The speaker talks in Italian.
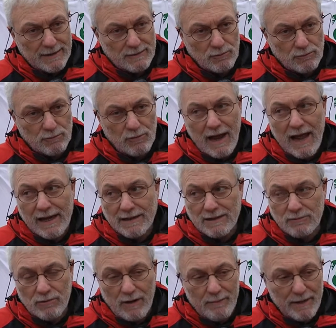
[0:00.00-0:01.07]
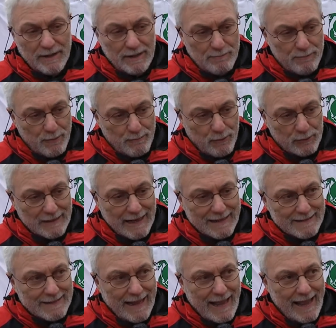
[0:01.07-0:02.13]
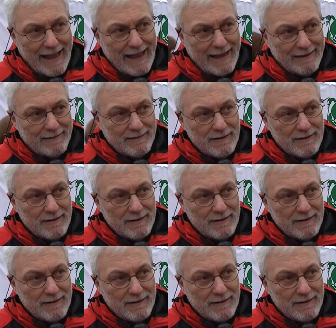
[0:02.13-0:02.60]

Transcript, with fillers: strutturale, sicuramente il più importante è